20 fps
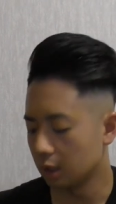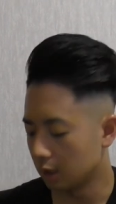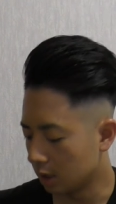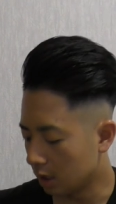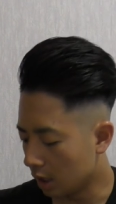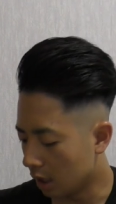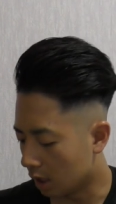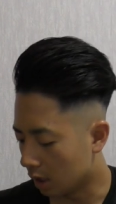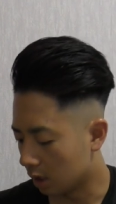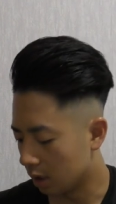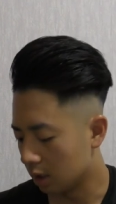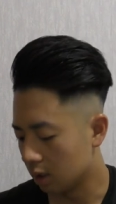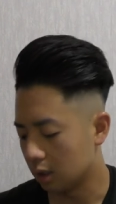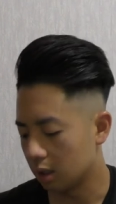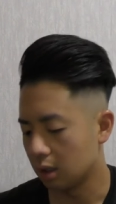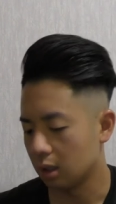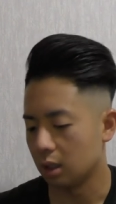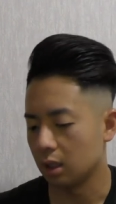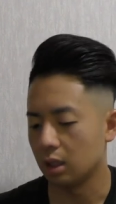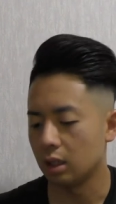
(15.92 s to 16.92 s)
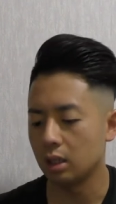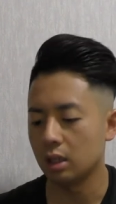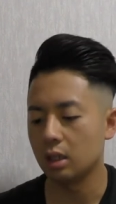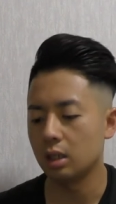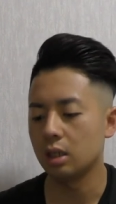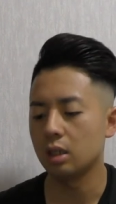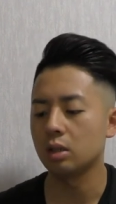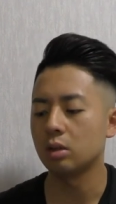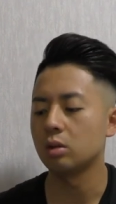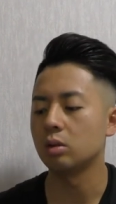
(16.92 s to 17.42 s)
で、
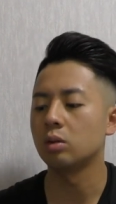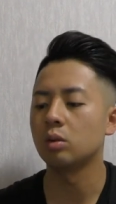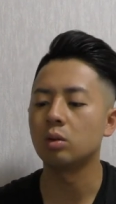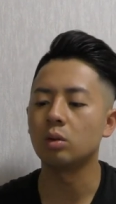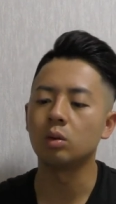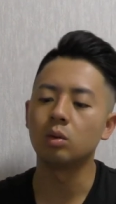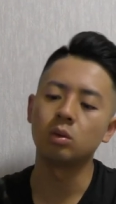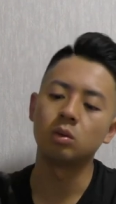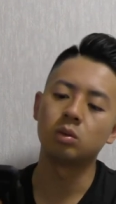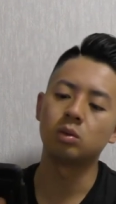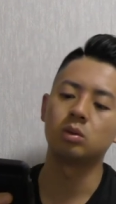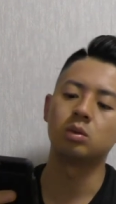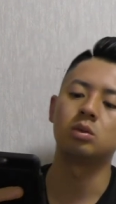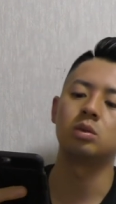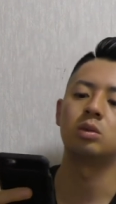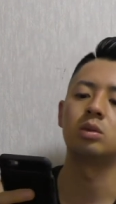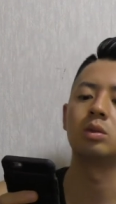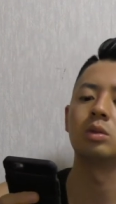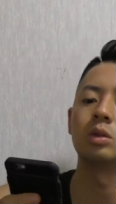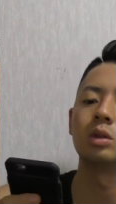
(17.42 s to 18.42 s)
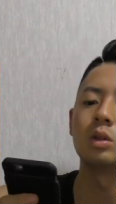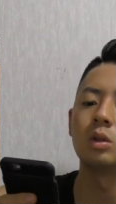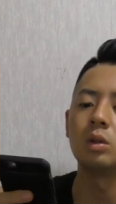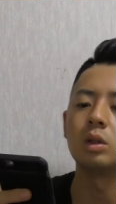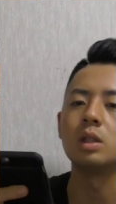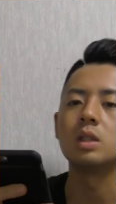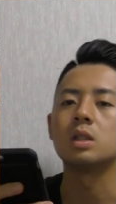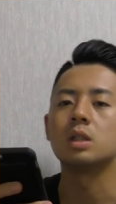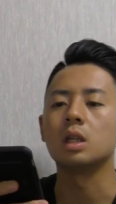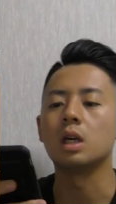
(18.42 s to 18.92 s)
えっと、そう
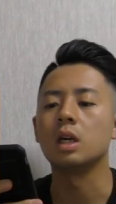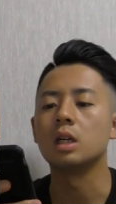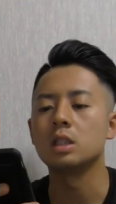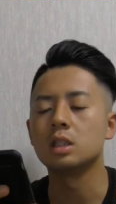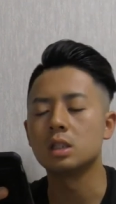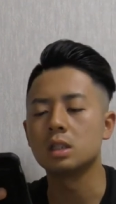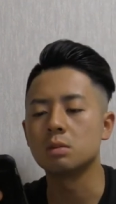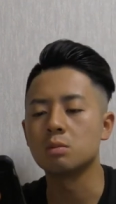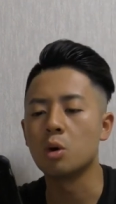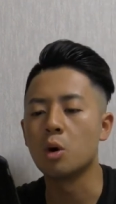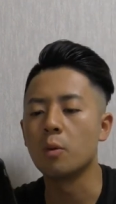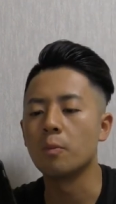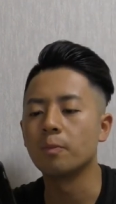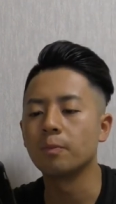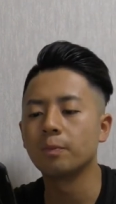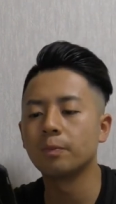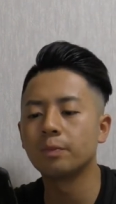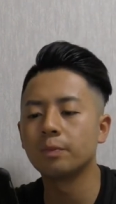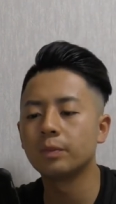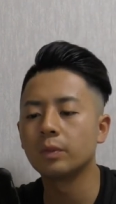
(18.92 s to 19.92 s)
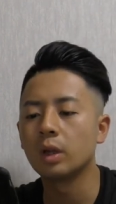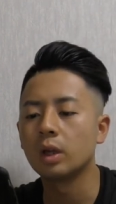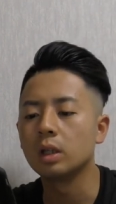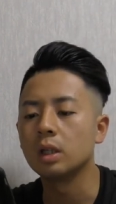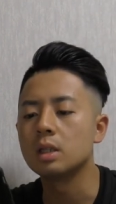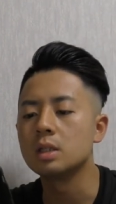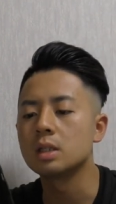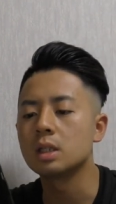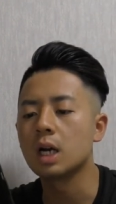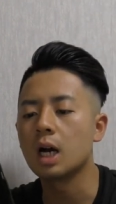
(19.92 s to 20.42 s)
ですね、質問なん
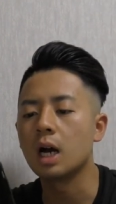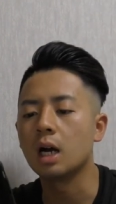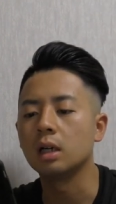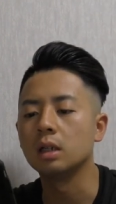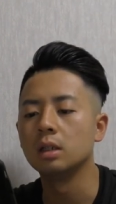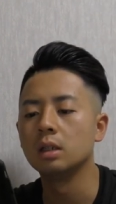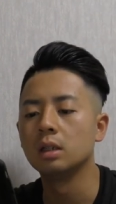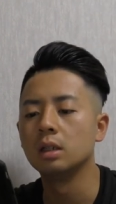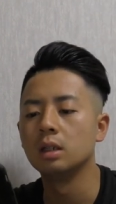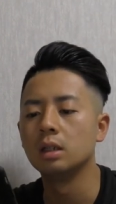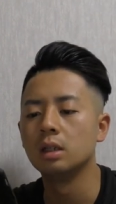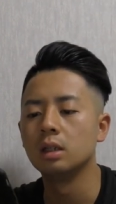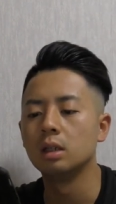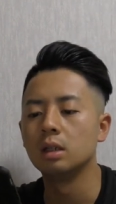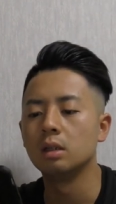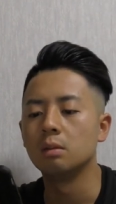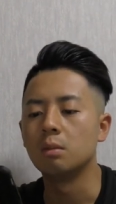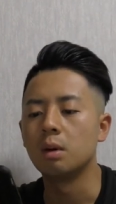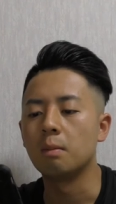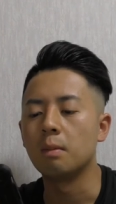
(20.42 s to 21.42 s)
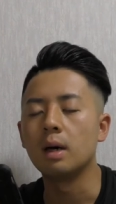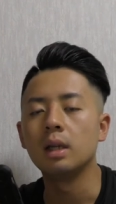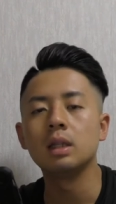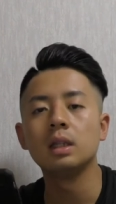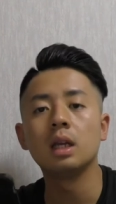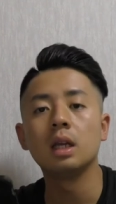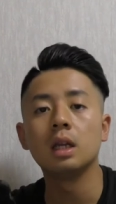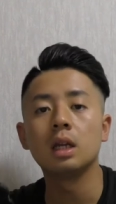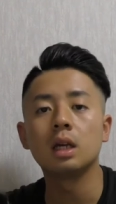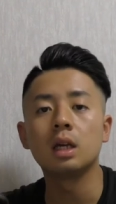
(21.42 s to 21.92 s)
ですが、まあ、
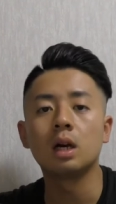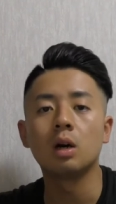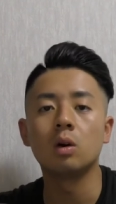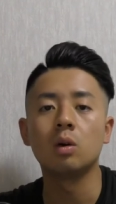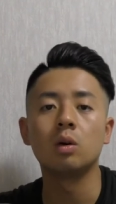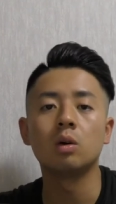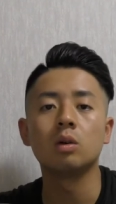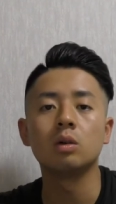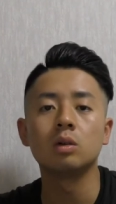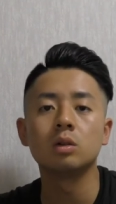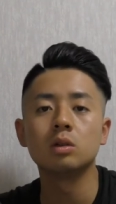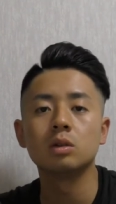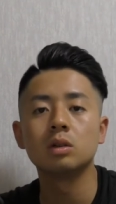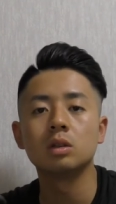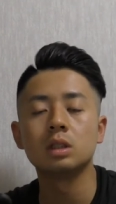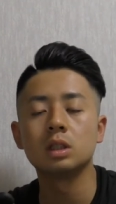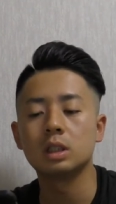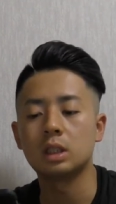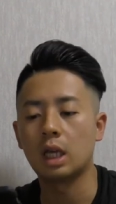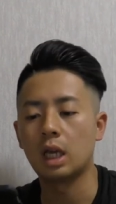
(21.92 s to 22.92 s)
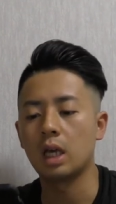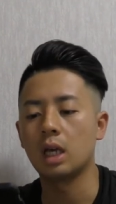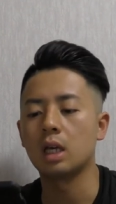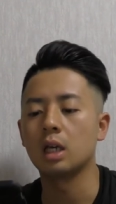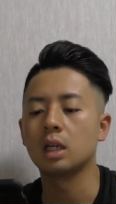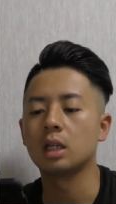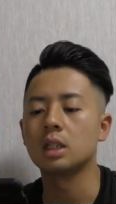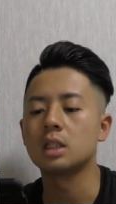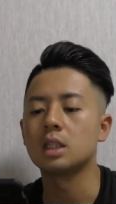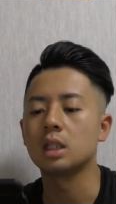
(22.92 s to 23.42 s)
マンネリ化をし
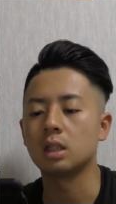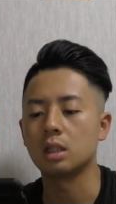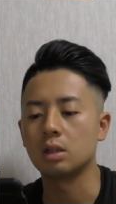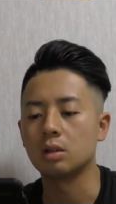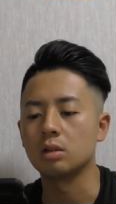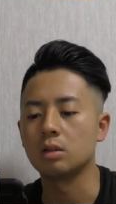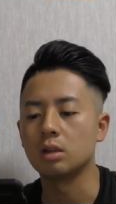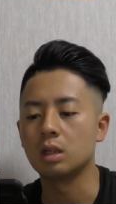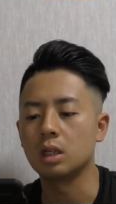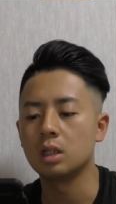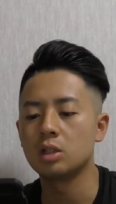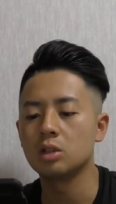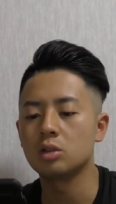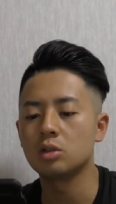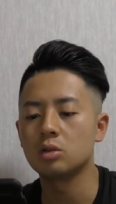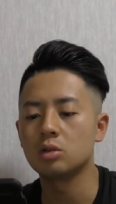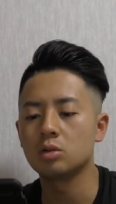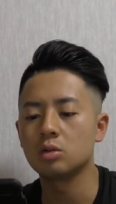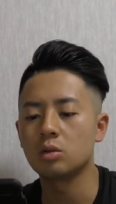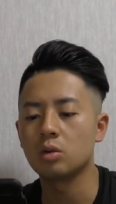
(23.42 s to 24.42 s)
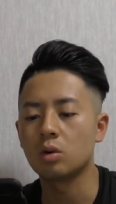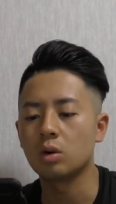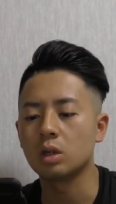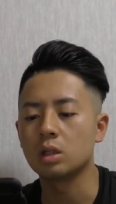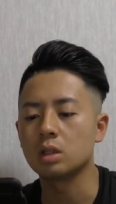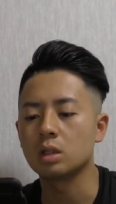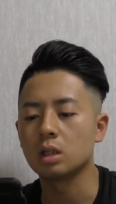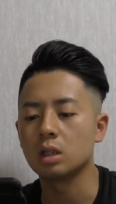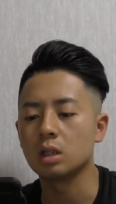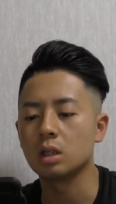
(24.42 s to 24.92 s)
てきちゃってる。練習とか
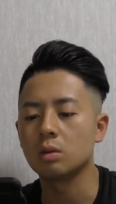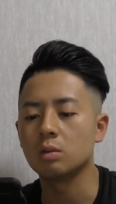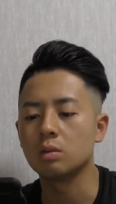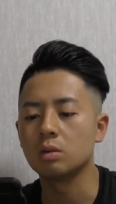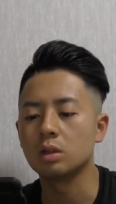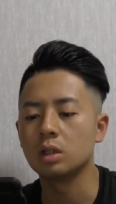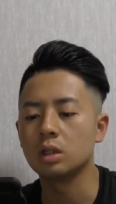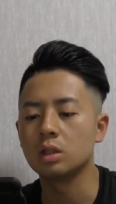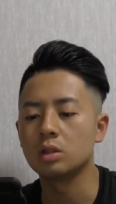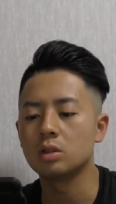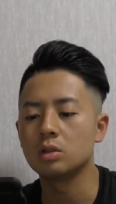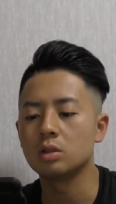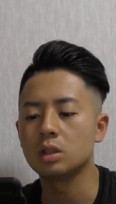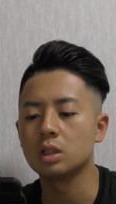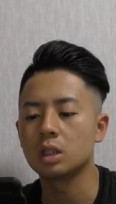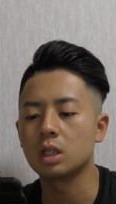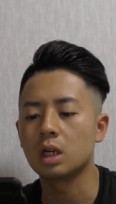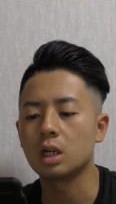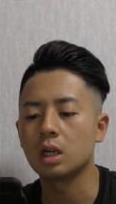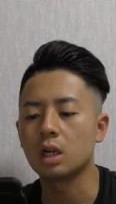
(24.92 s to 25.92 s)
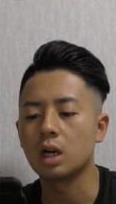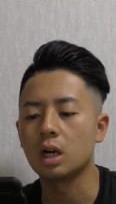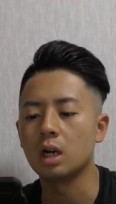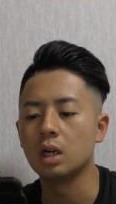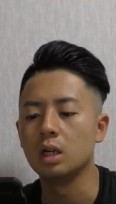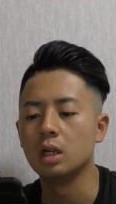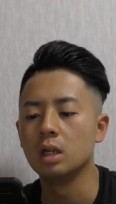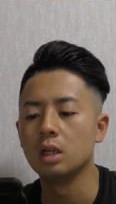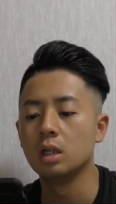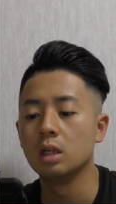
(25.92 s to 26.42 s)
ですね、多分練習時間が
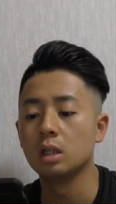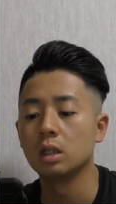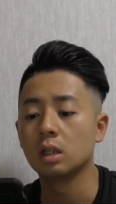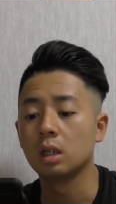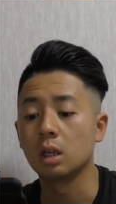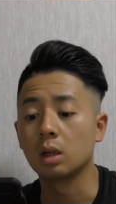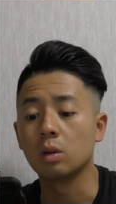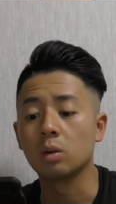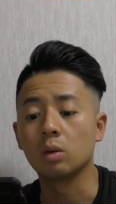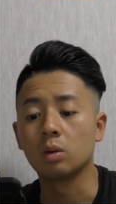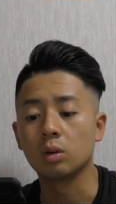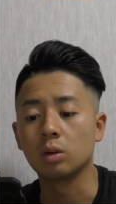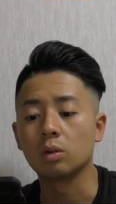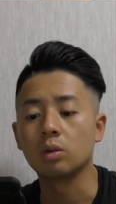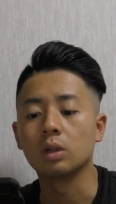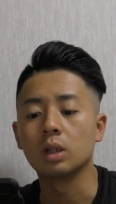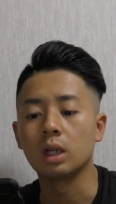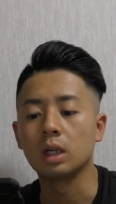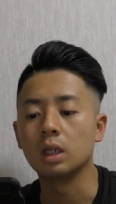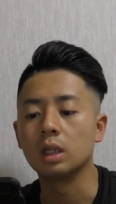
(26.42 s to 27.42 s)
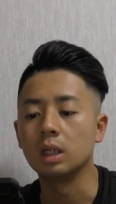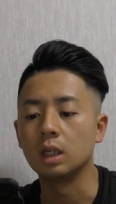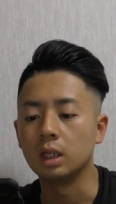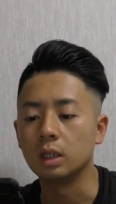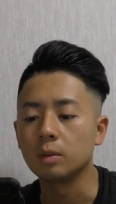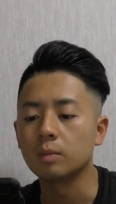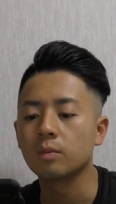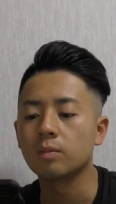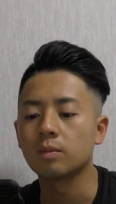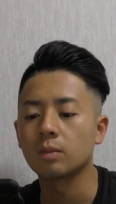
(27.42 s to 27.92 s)
結構極端に
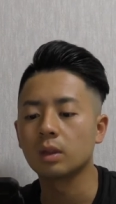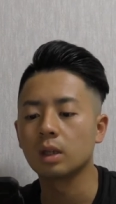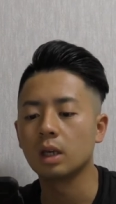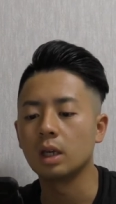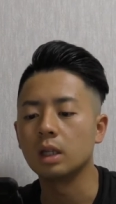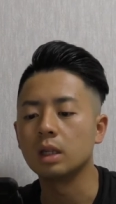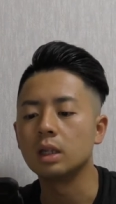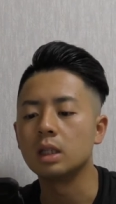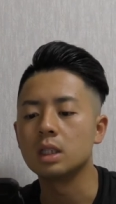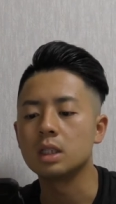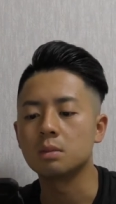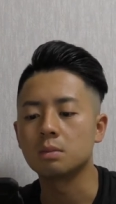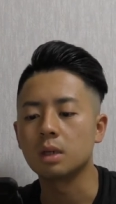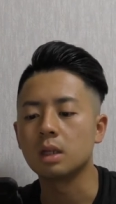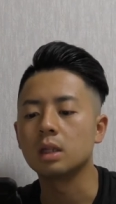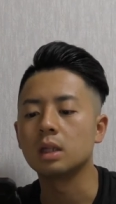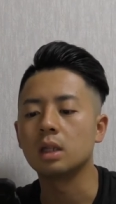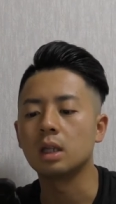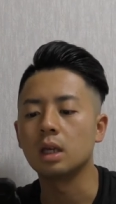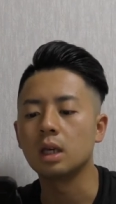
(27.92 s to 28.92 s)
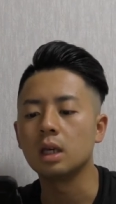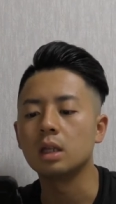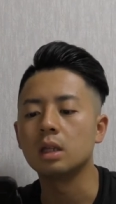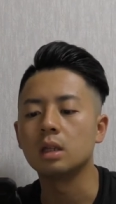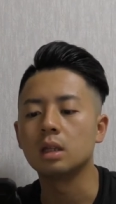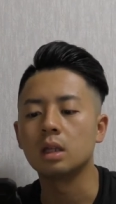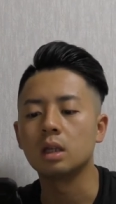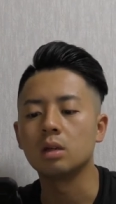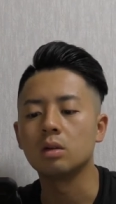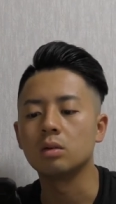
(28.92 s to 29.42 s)
減ってしまってっ
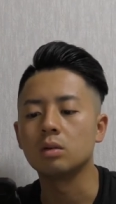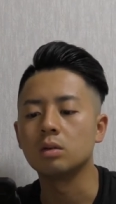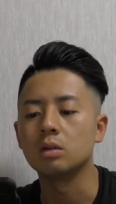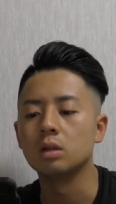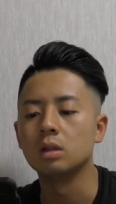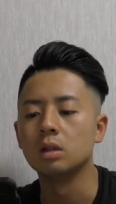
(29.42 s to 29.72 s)
ていう